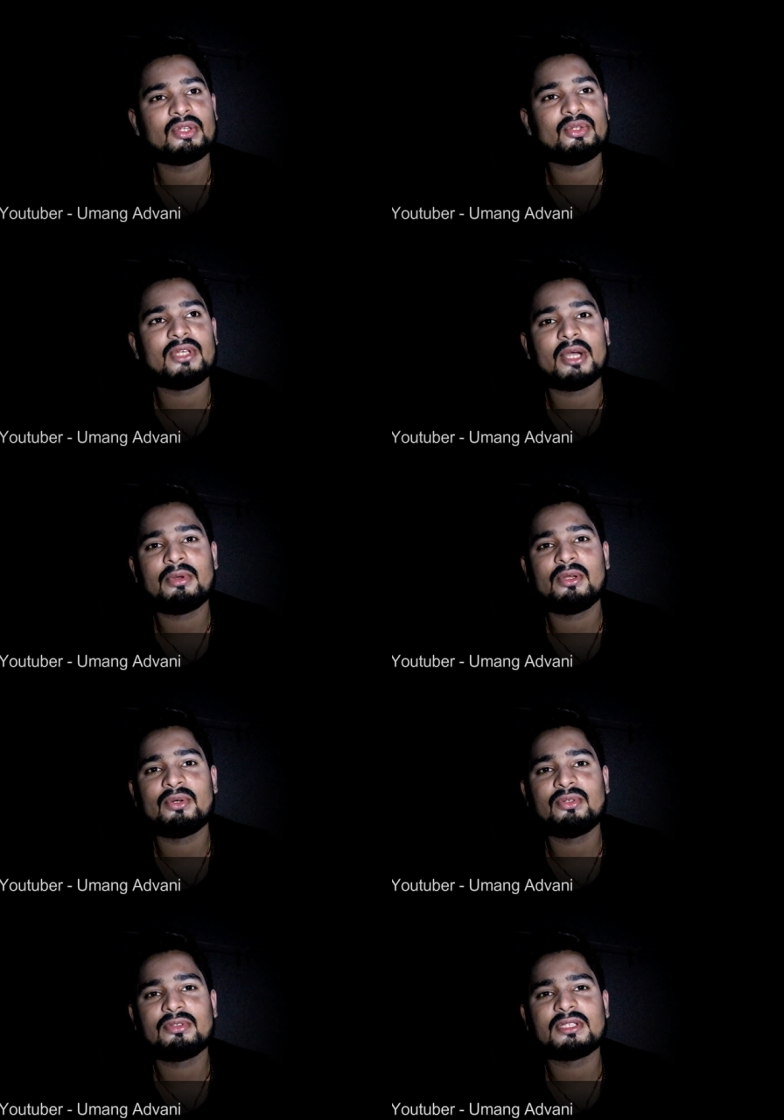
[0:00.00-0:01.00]
दुनिया में
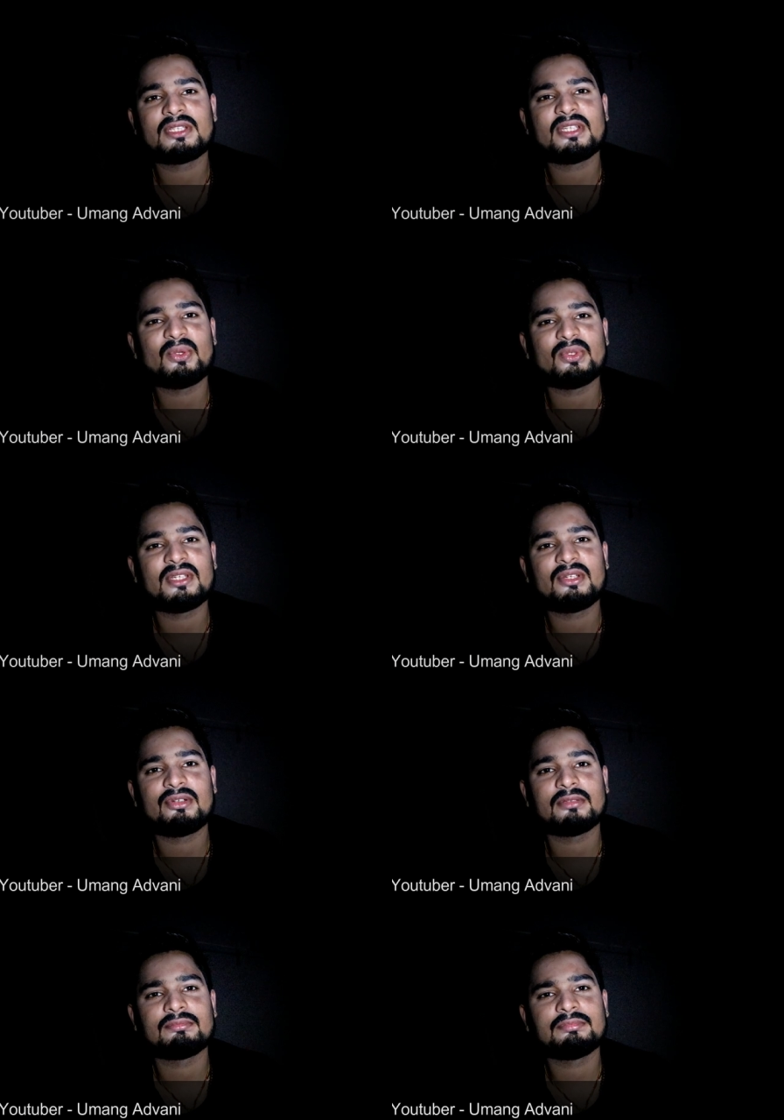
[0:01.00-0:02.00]
लोग इतना रोते
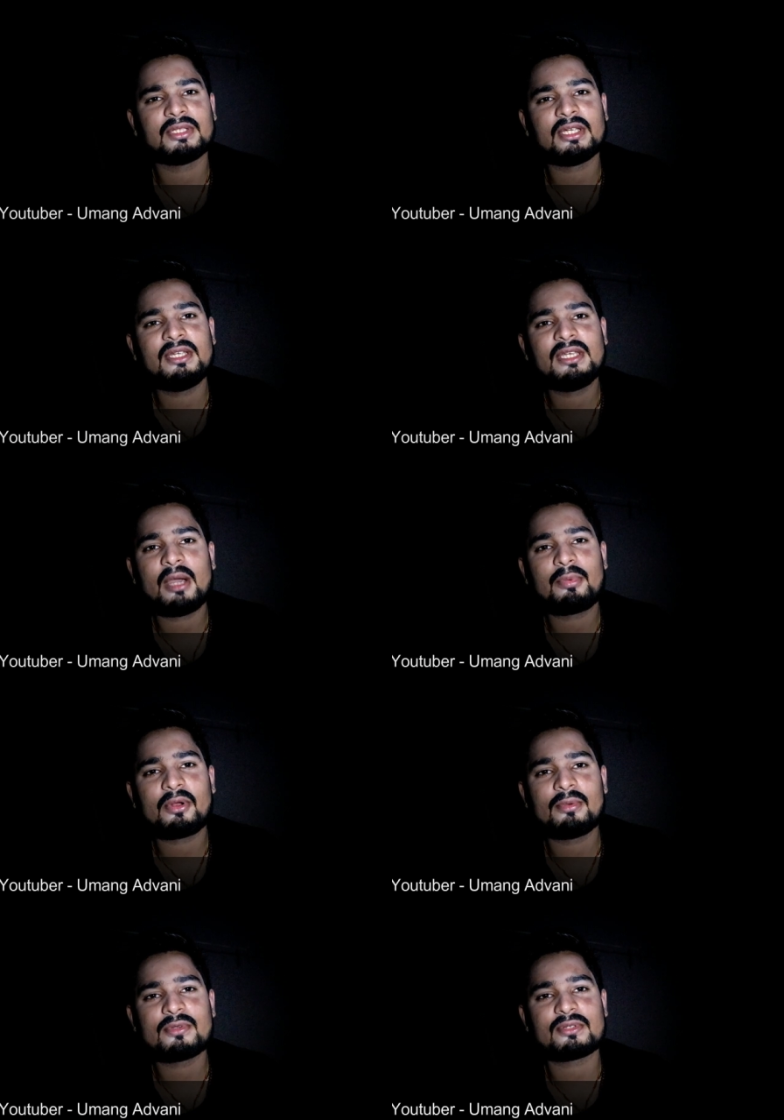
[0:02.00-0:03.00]
क्यों हैं पता नहीं क्या
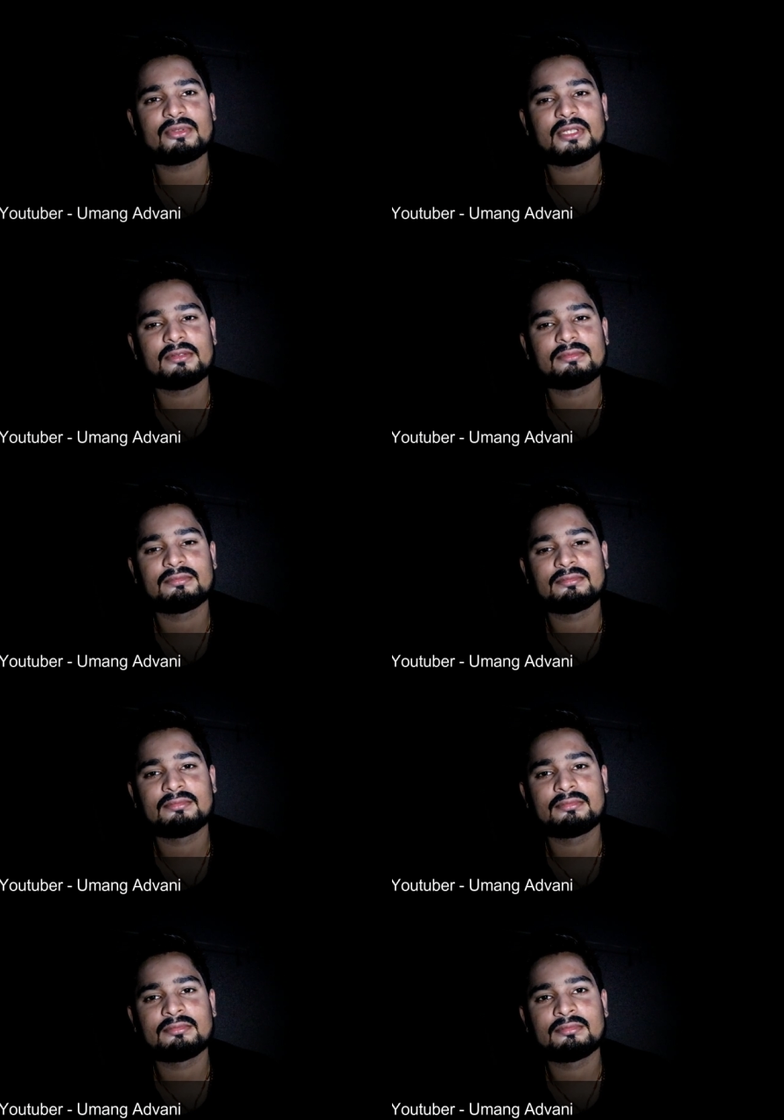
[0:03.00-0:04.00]
प्रॉब्लम से उन्हें
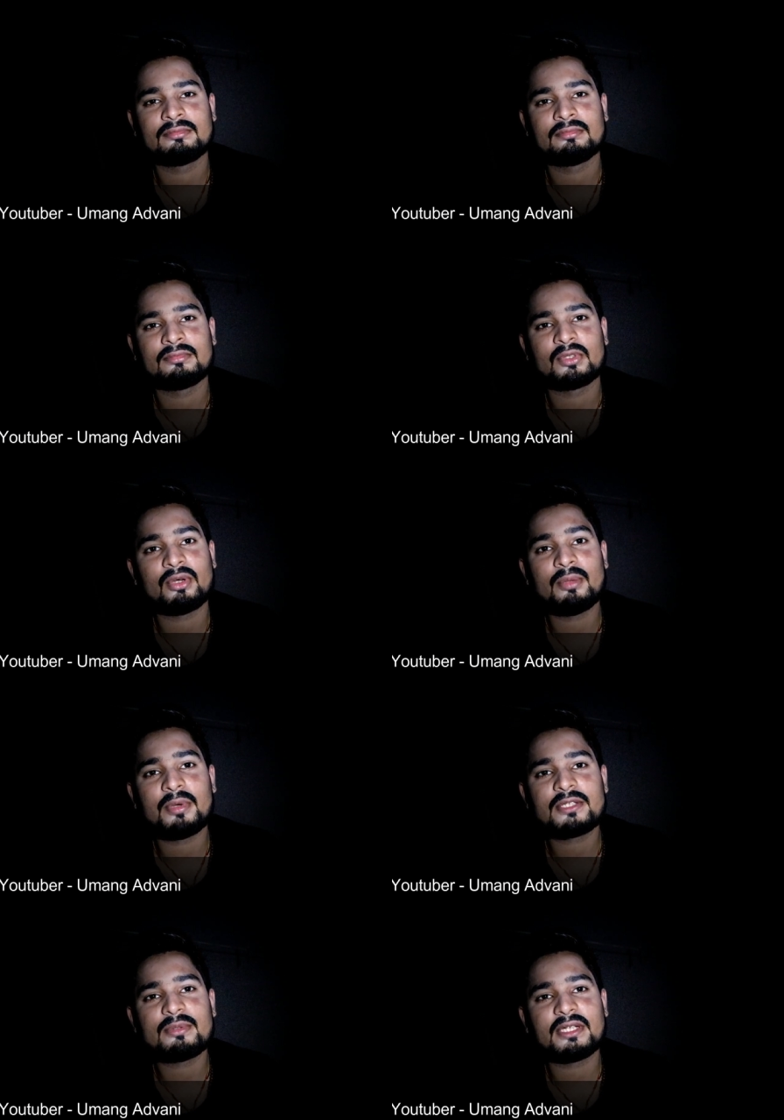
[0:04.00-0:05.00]
तुम्हारे
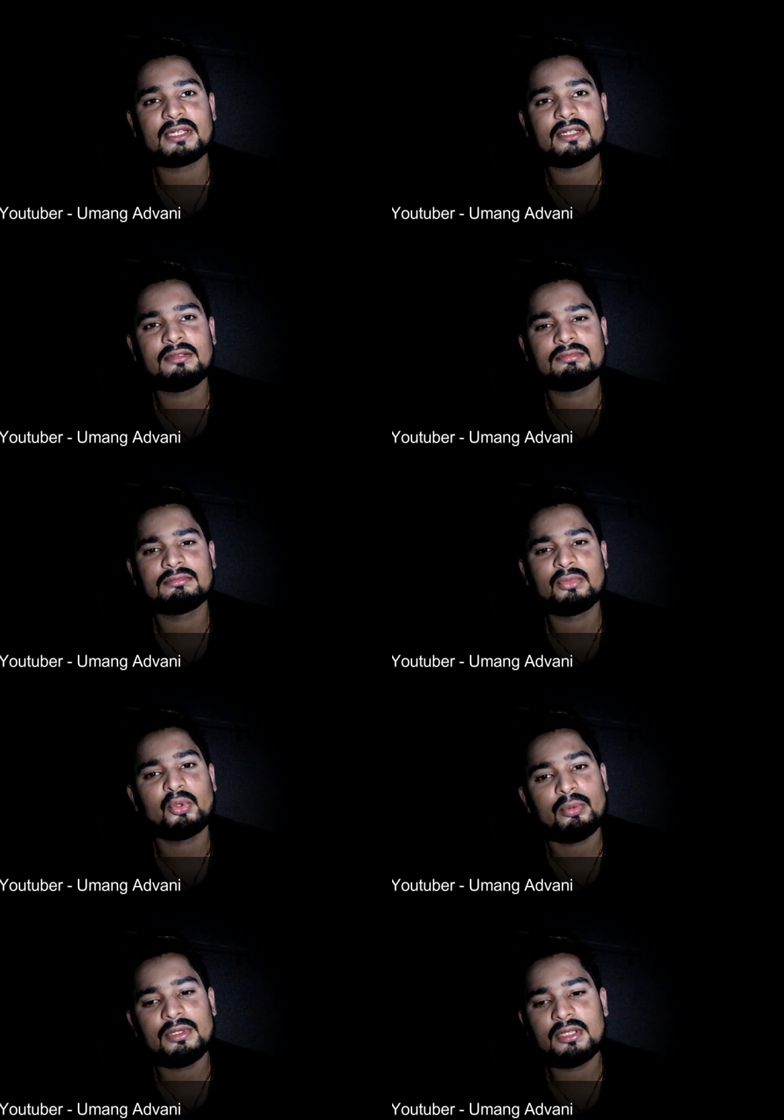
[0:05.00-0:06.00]
पास बैठ के ना
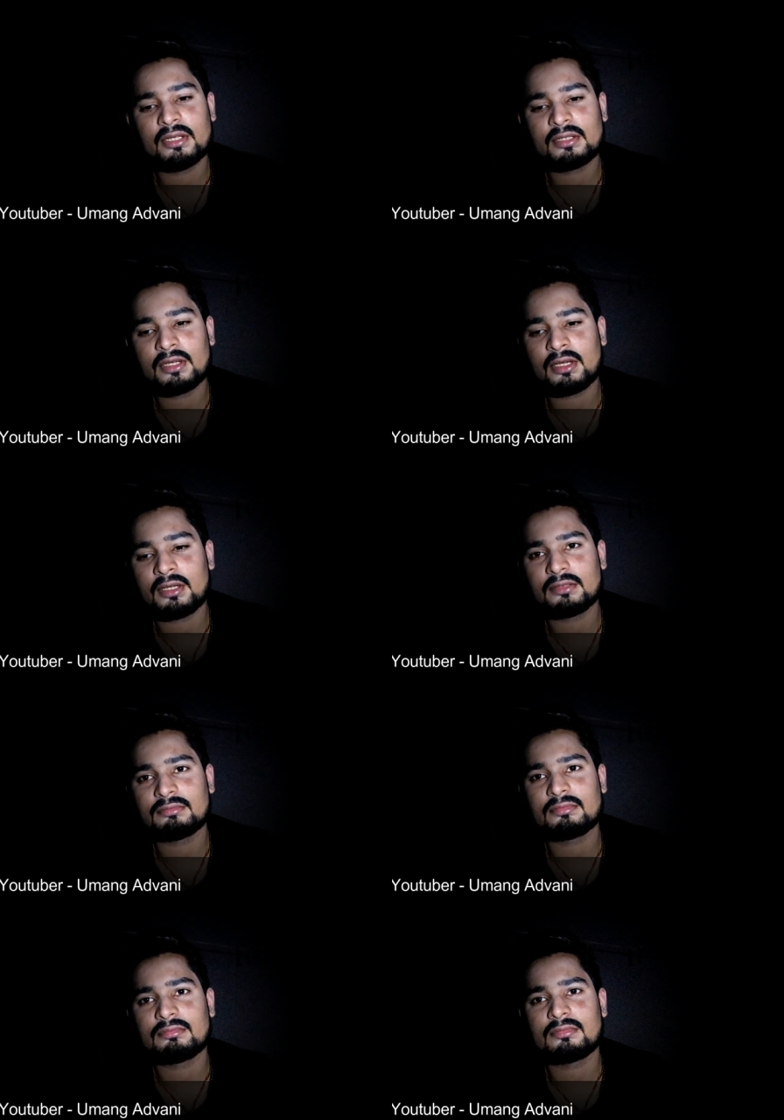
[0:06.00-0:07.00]
कोई भी दर्द का
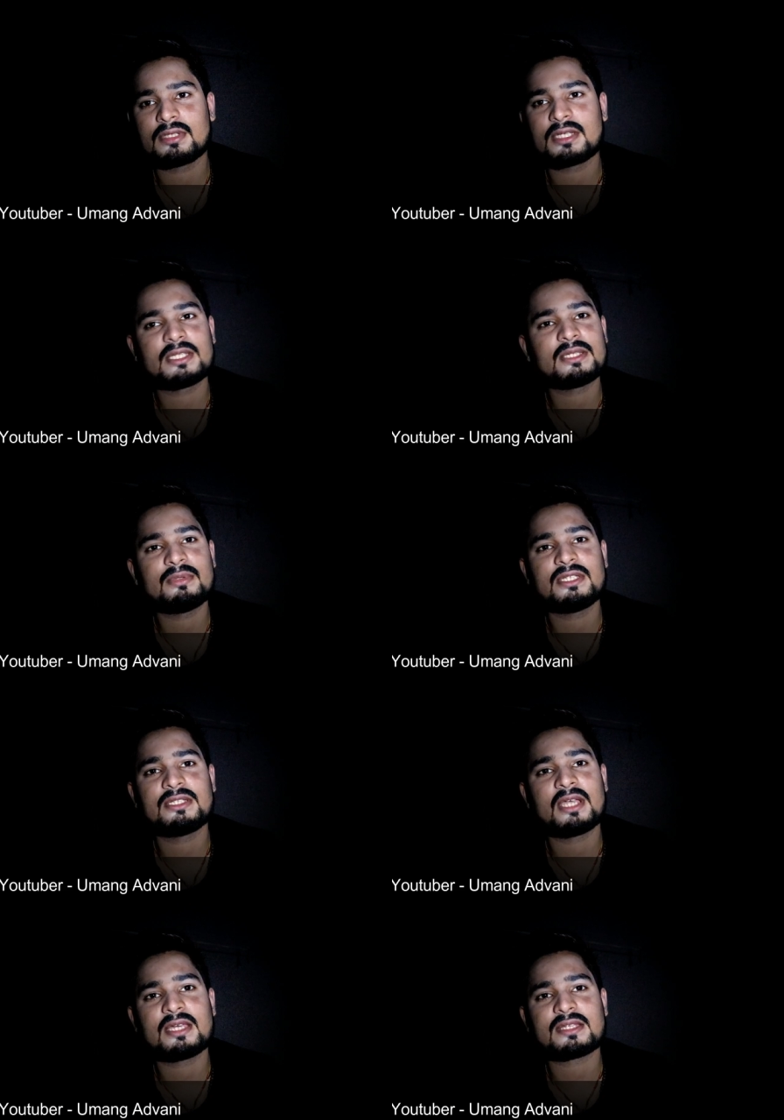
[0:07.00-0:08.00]
किसी भी
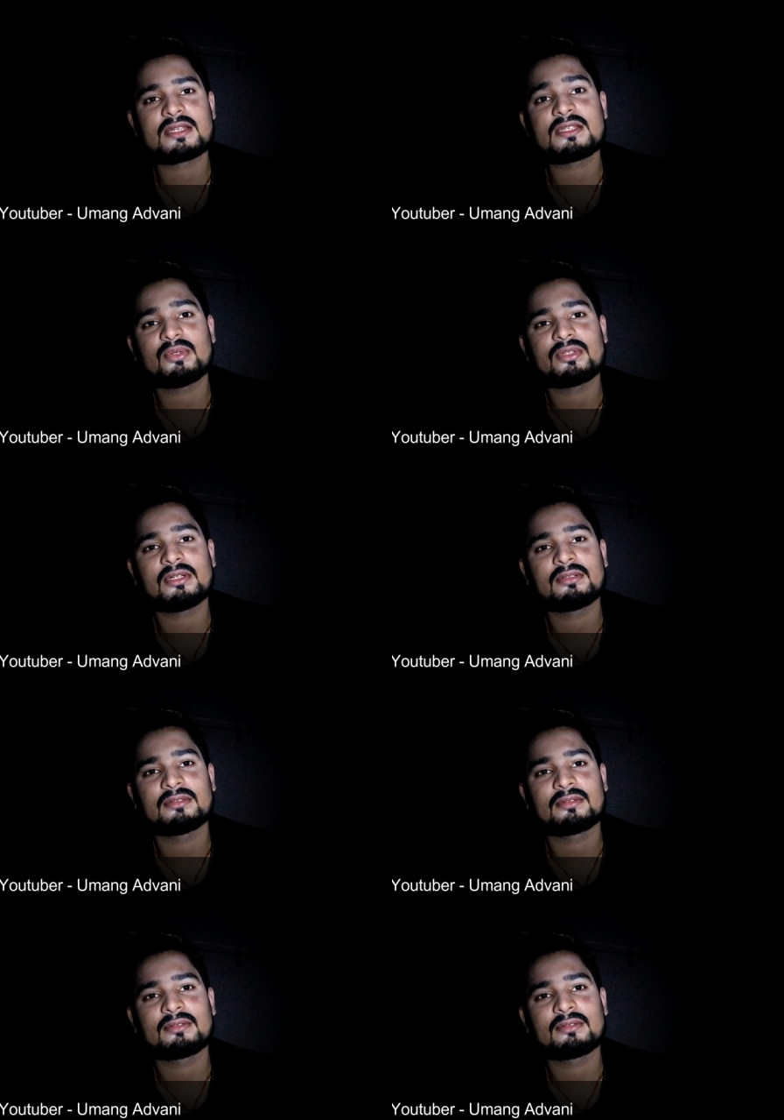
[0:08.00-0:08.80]
चीज़ का एहसास नहीं होता